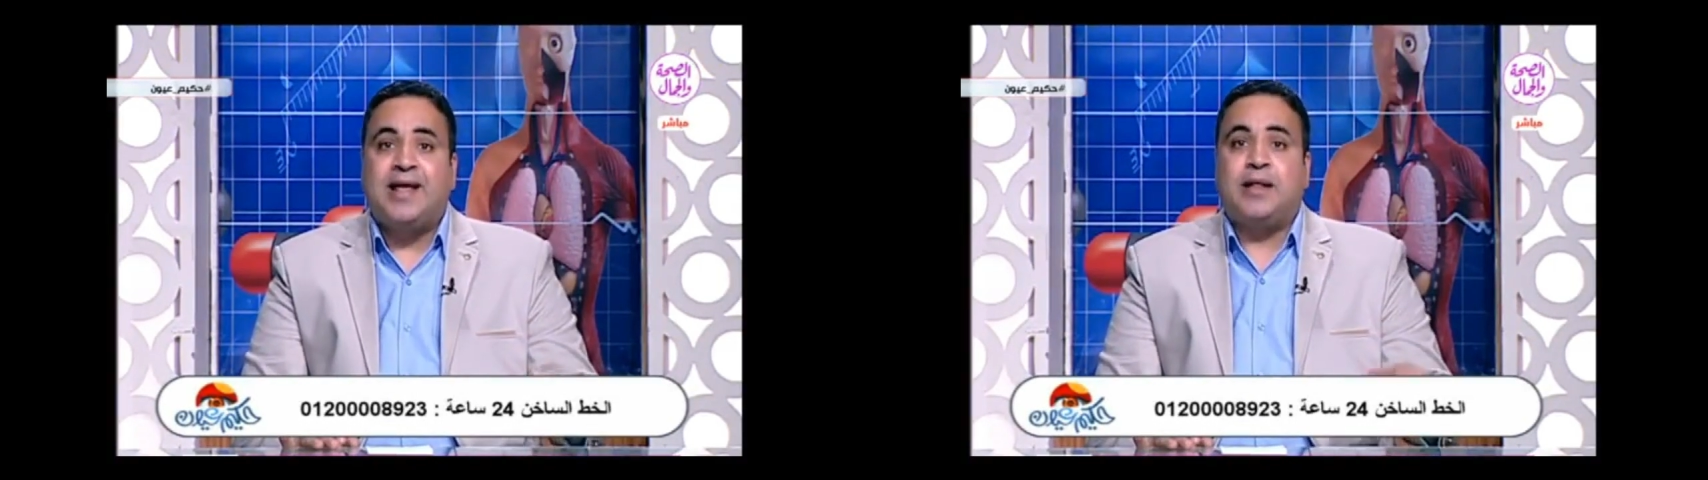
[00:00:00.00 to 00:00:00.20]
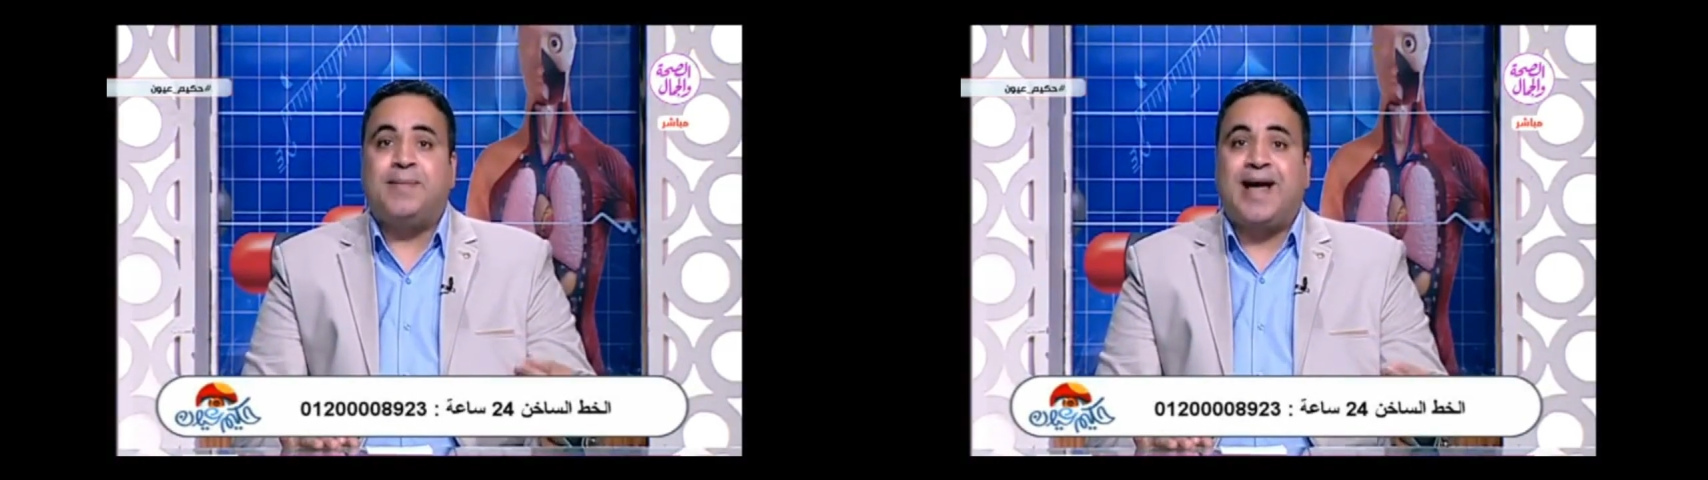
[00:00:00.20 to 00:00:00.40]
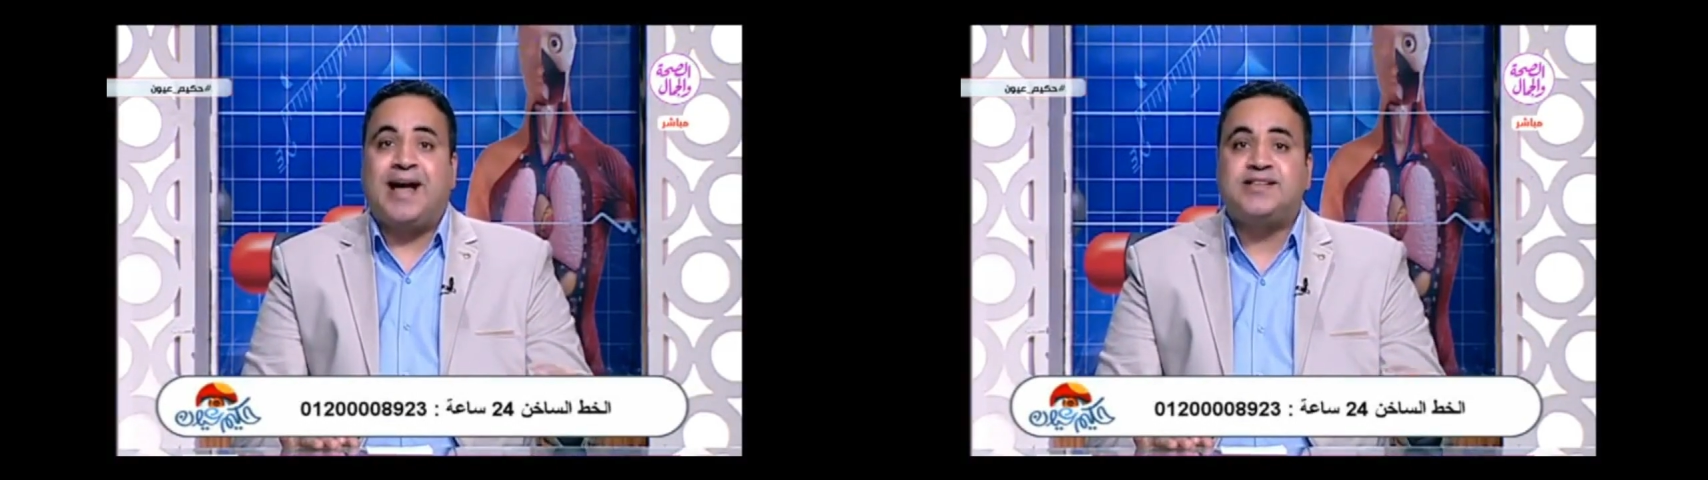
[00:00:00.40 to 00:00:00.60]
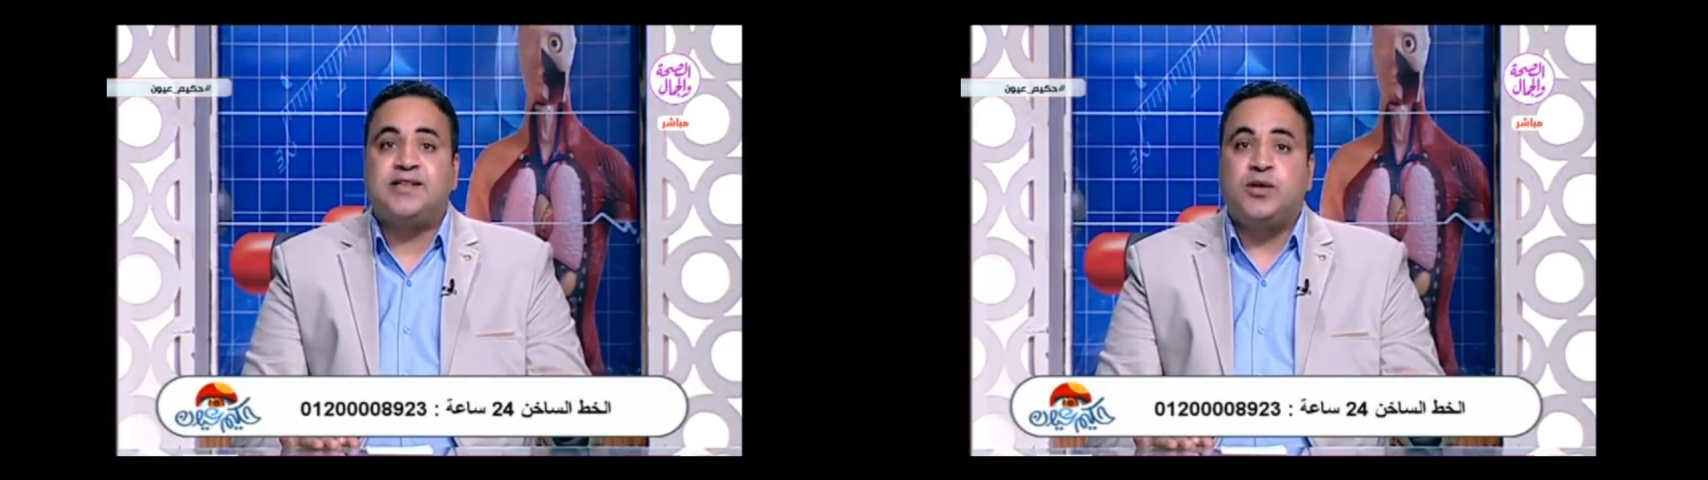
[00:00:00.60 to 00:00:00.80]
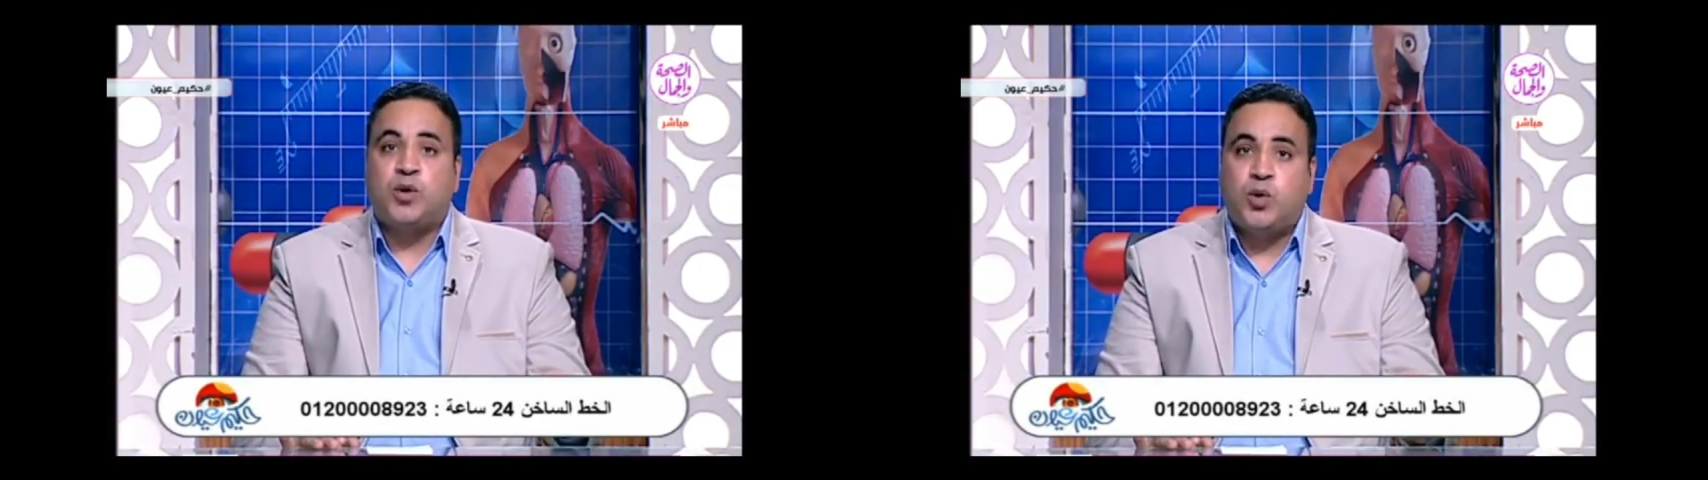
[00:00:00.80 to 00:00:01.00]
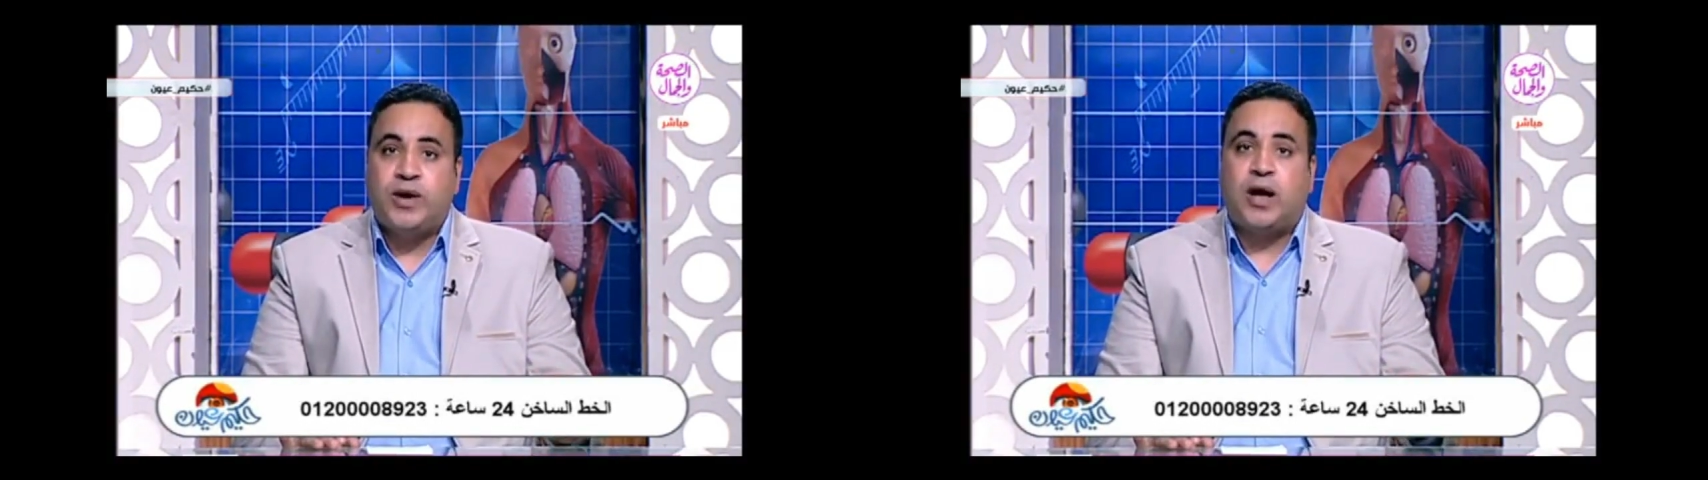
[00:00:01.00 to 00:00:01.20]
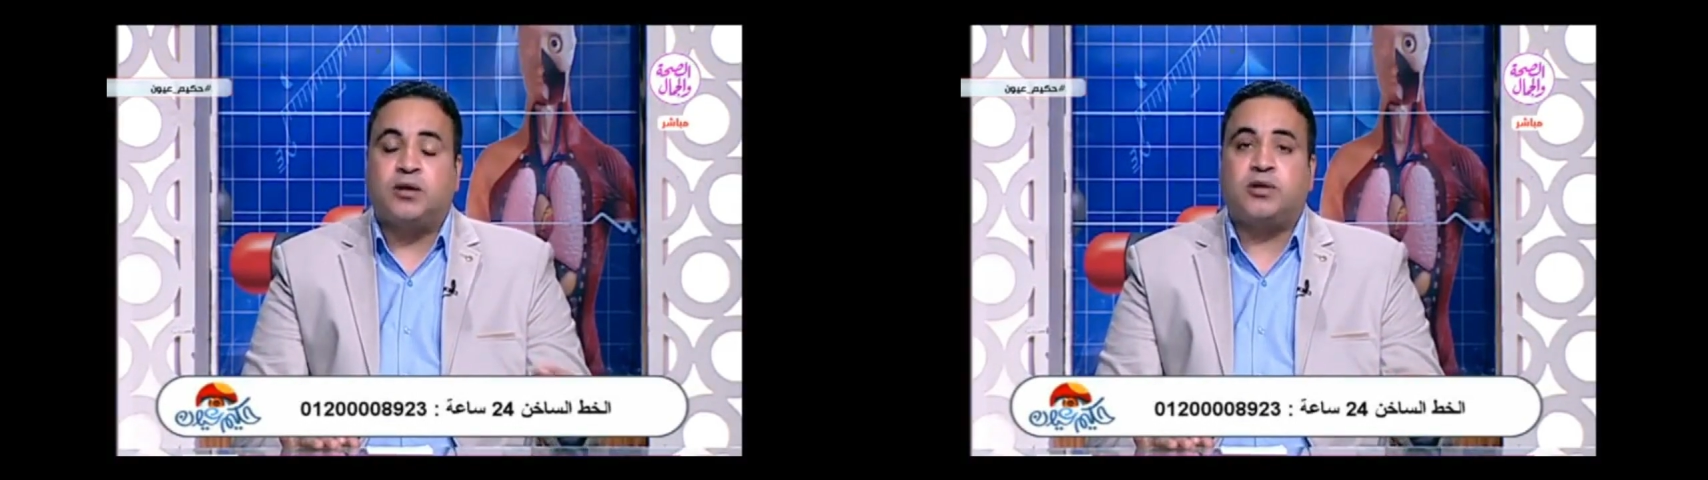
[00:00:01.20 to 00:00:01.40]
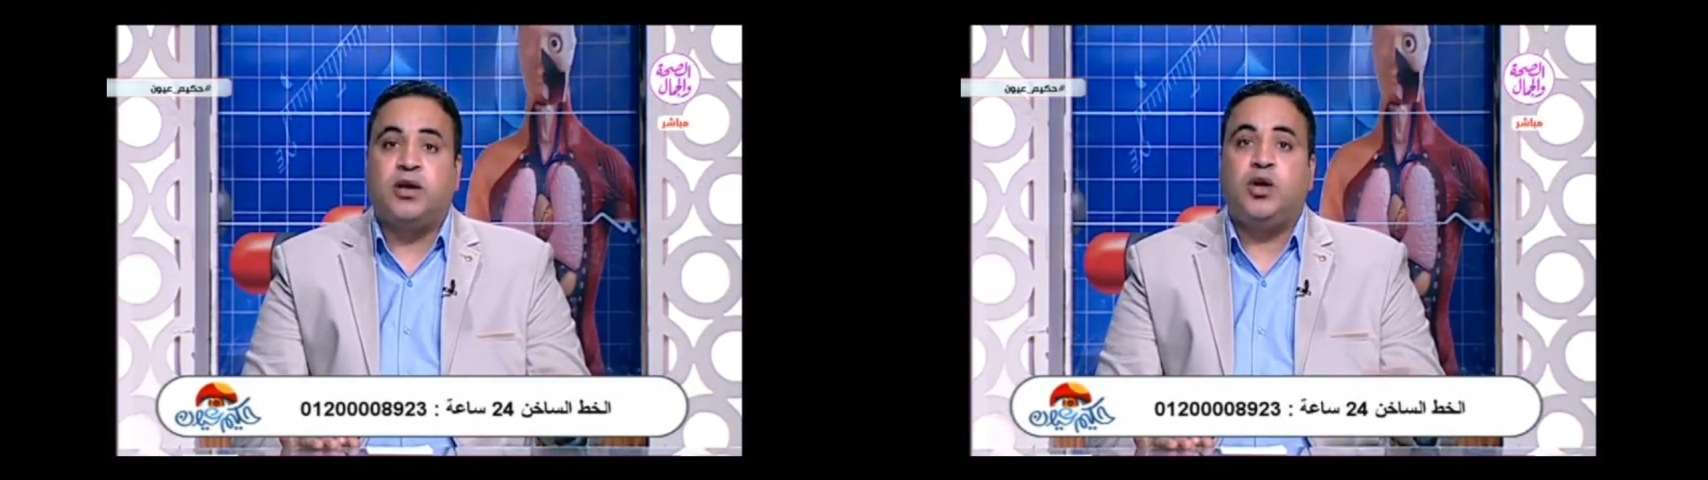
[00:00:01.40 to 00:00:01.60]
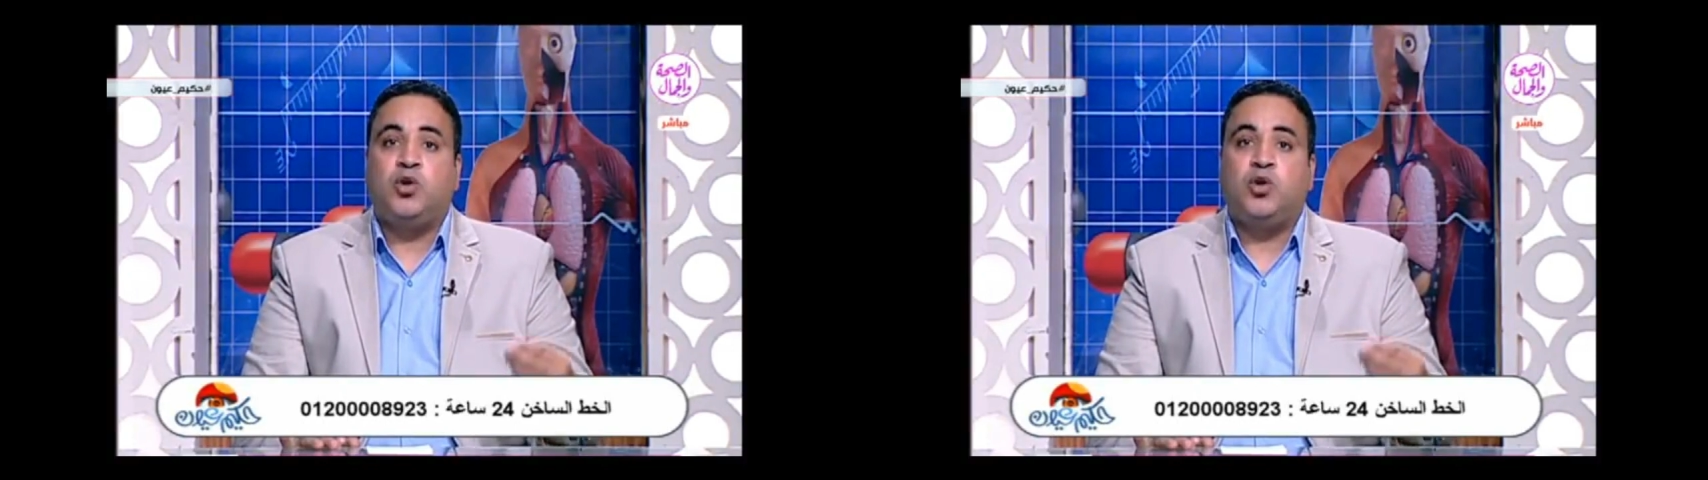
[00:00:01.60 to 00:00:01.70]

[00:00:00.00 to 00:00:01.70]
ده بيحسن الرؤيه عن طريق